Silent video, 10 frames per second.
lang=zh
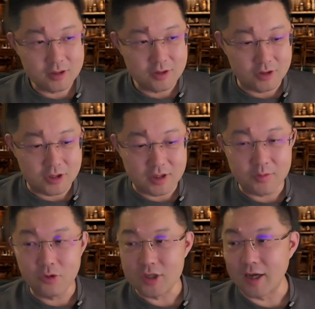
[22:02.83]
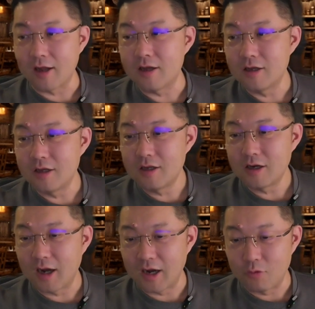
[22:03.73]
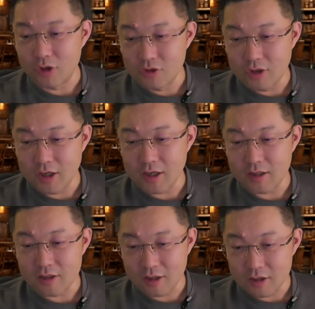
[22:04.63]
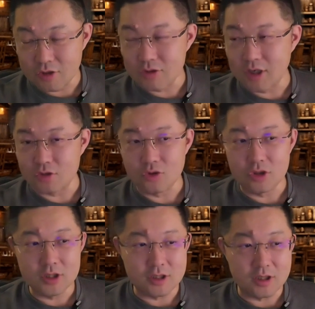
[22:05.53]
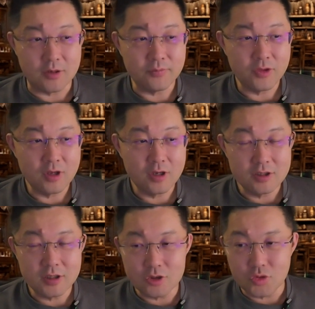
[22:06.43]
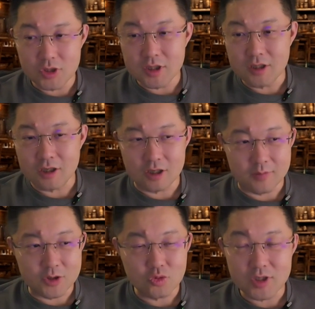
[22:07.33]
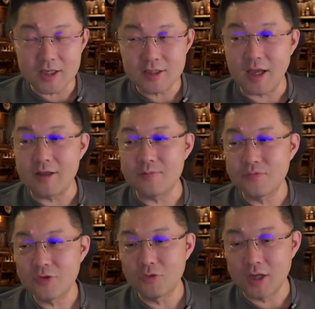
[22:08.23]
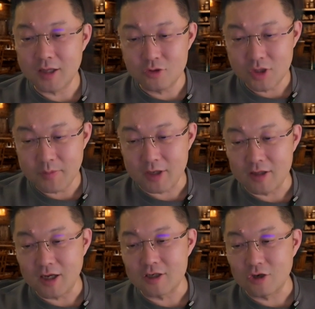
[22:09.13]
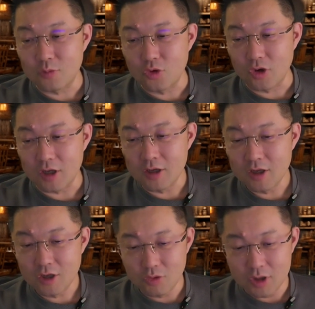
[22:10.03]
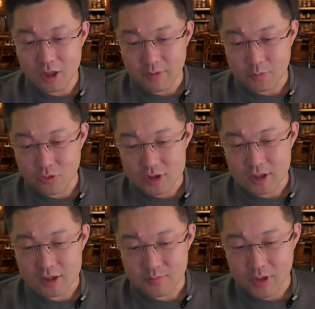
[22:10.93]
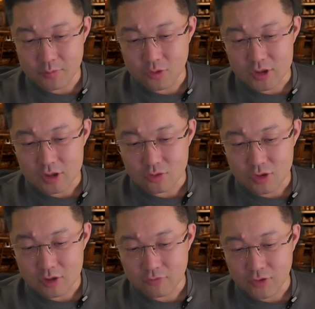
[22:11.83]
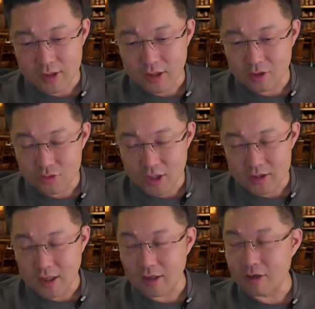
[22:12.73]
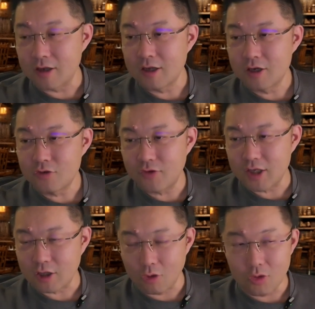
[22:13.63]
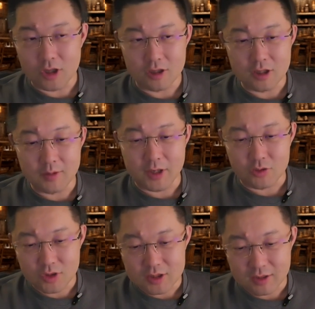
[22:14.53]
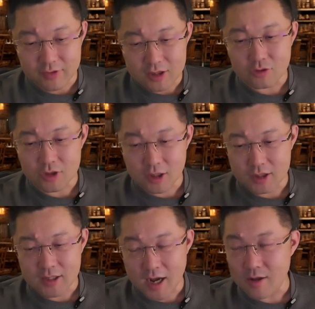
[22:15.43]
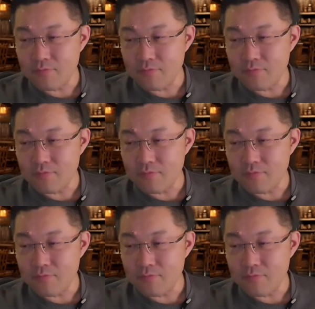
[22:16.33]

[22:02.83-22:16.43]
就直接破解了啊，我就可以得到你手机里所有信息。现在最新的是什么？充电线，我连那充电宝的电池都不用了，我可以把破解的芯片、破解的东西都放在那个充电线里。放在头里头，你只要把这充电线往你手机上一插，